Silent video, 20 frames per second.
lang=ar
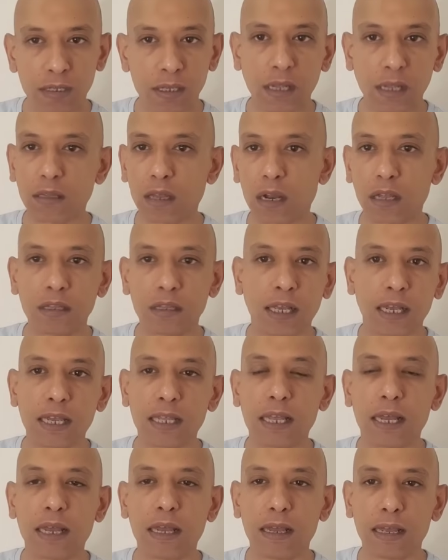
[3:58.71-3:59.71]
صد رد
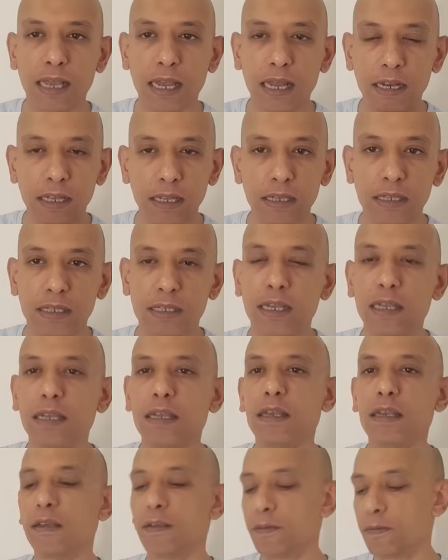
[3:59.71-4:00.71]
كده يعني
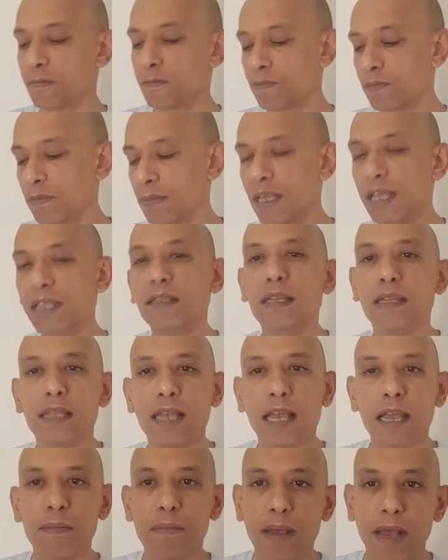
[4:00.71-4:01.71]
زي
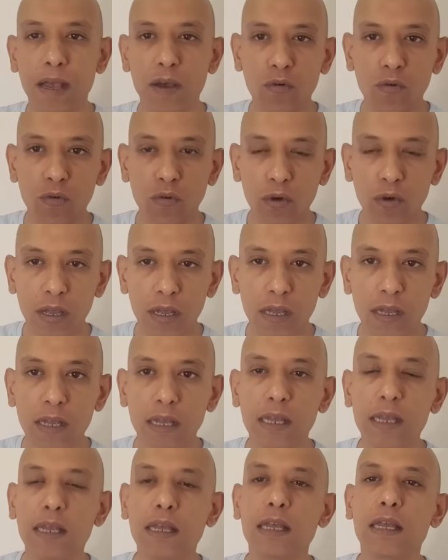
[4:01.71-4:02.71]
انتداب او آه،